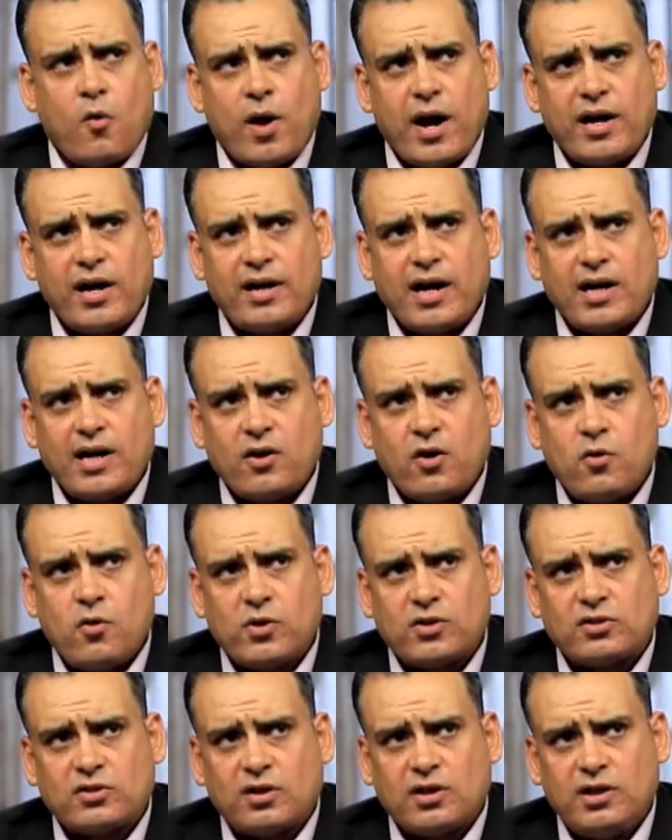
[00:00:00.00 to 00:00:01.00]
هو قال انا
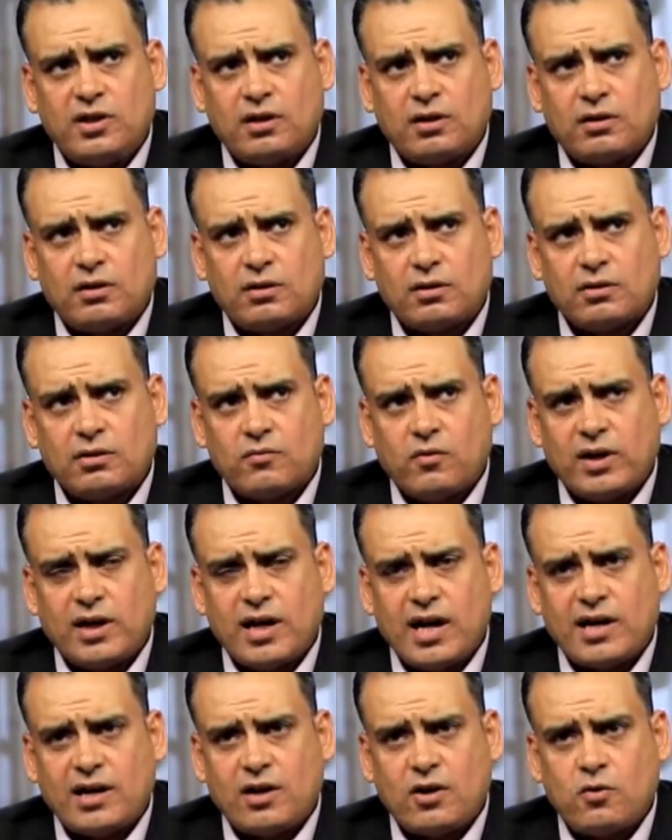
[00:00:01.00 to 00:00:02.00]
هو الطريق
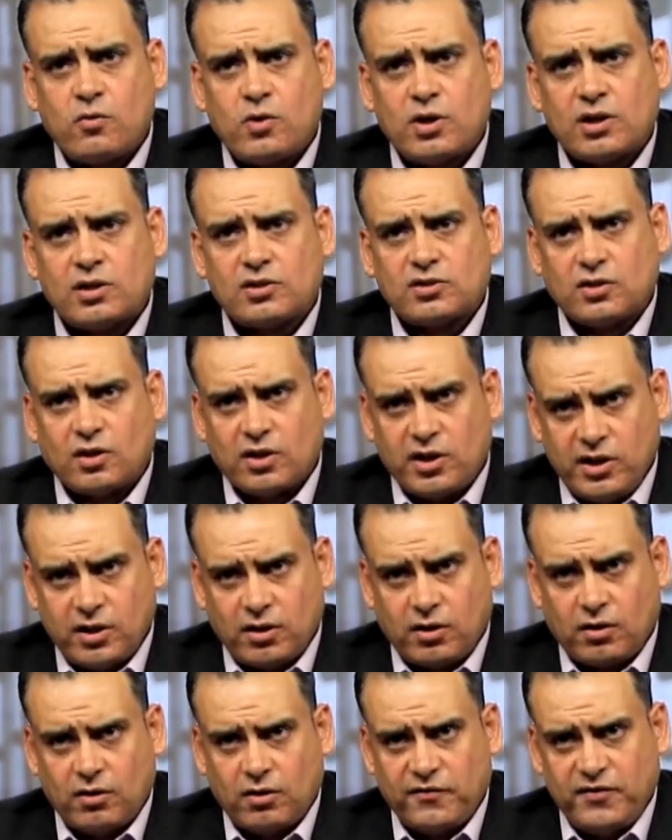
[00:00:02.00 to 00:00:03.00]
ولا انا هو
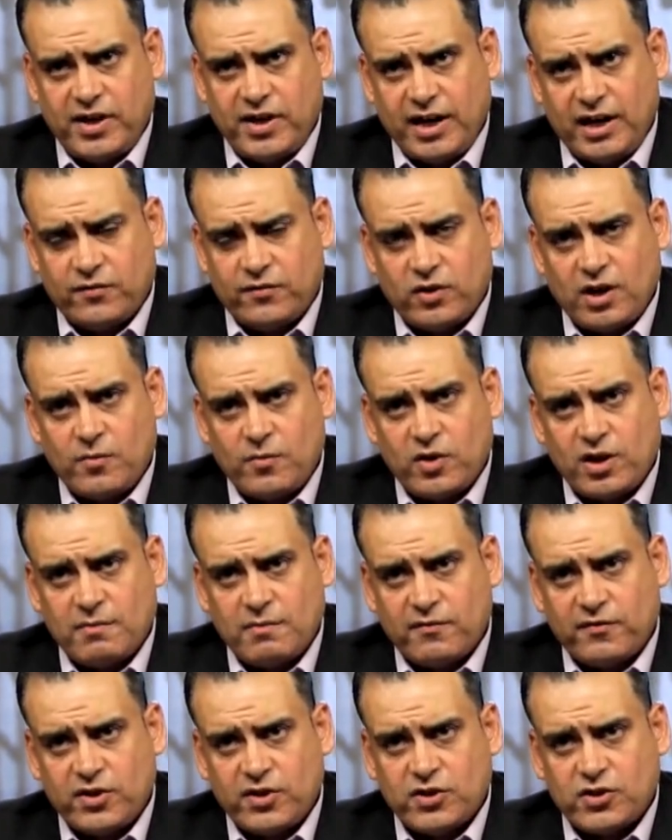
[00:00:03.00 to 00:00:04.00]
طريق في الف ولام ولا
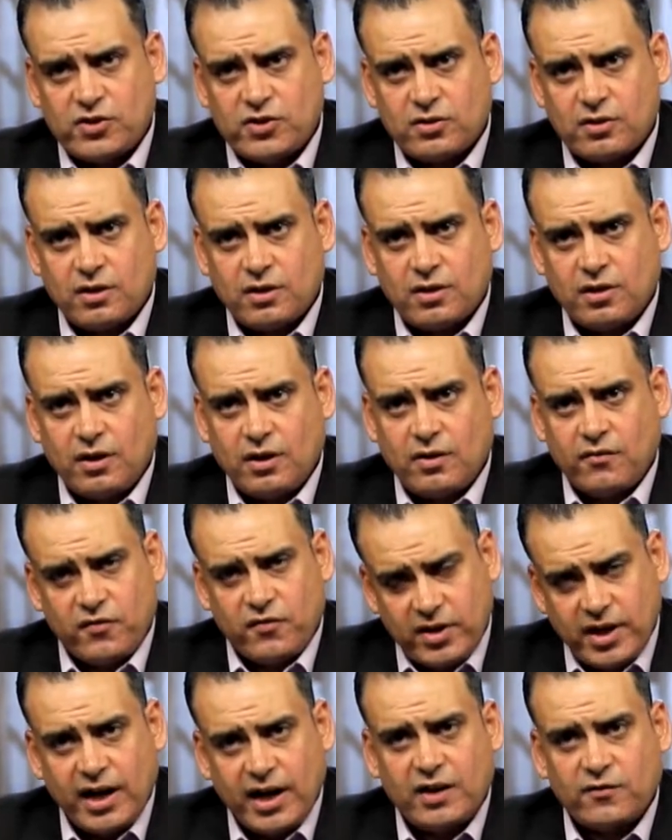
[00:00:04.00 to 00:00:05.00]
مفيش
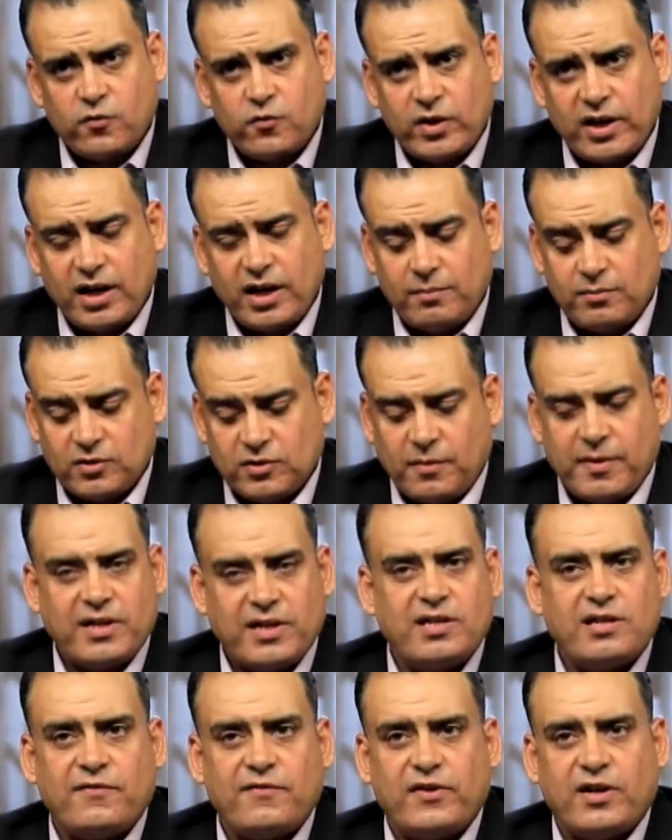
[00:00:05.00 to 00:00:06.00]
في الف ولام طب
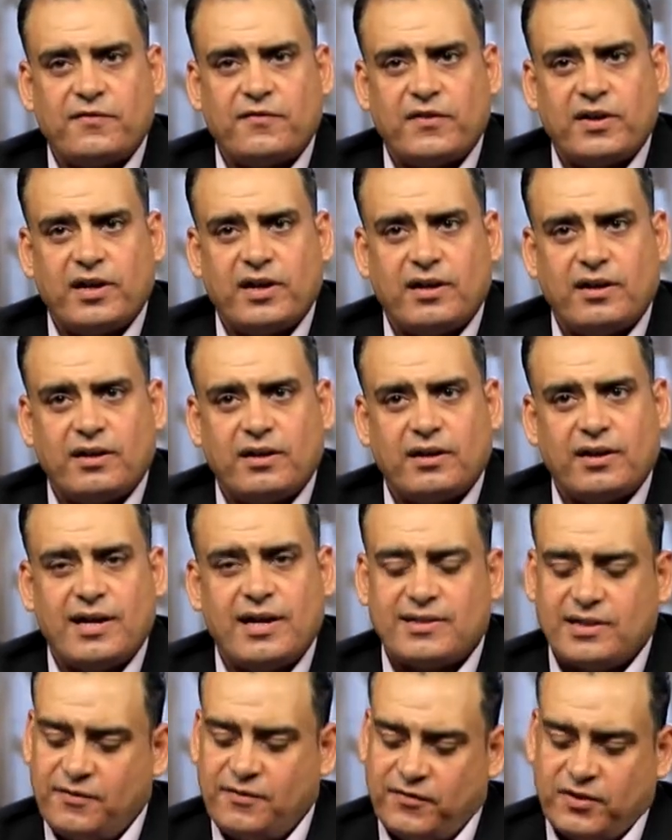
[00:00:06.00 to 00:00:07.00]
هي دي تفرق في ايه
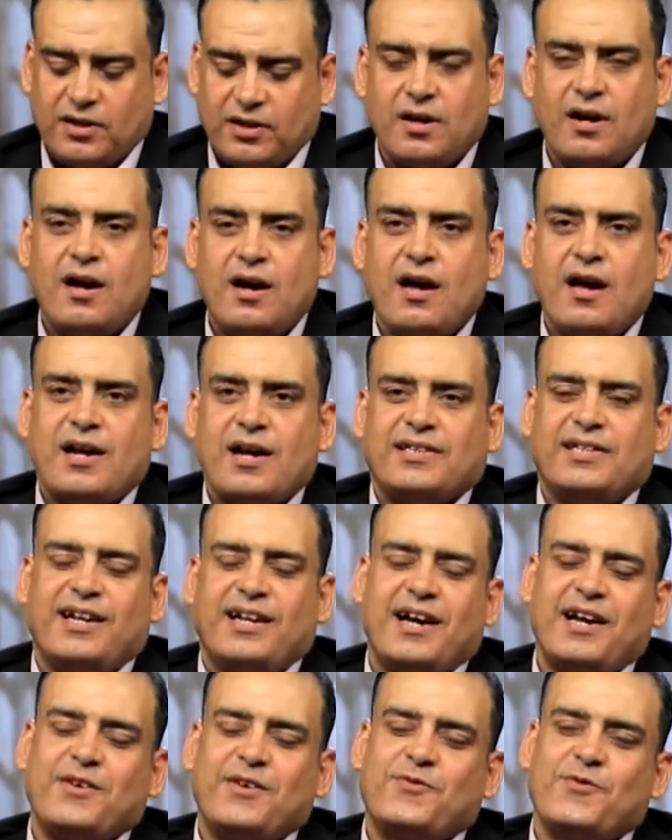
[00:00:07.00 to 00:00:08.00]
لا تفرق ده
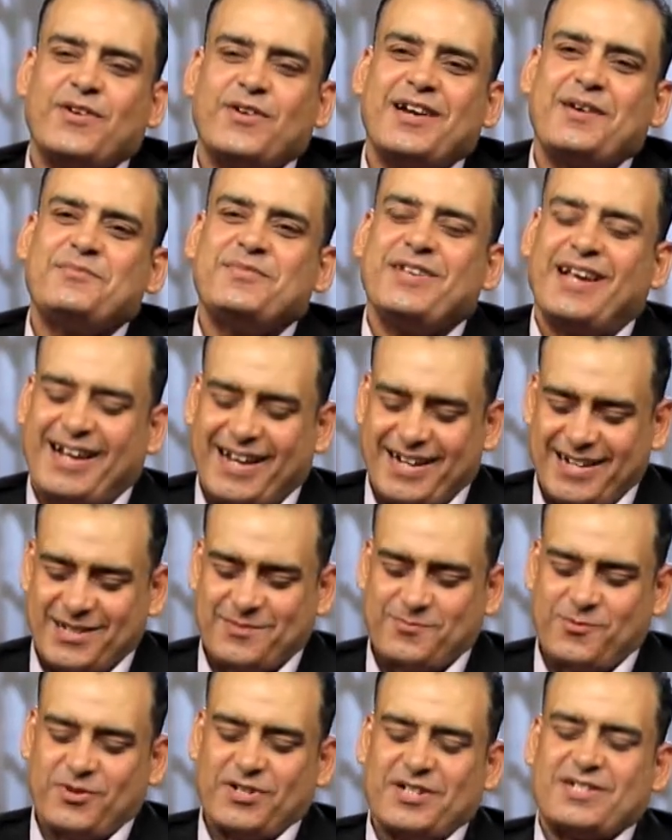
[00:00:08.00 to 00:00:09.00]
الالف واللام دي
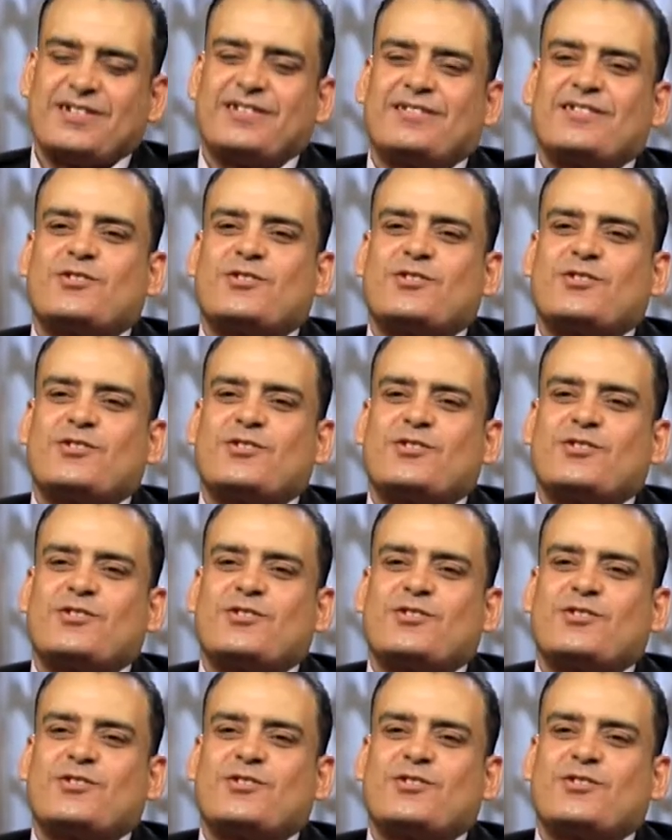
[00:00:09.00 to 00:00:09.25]
خلت بولس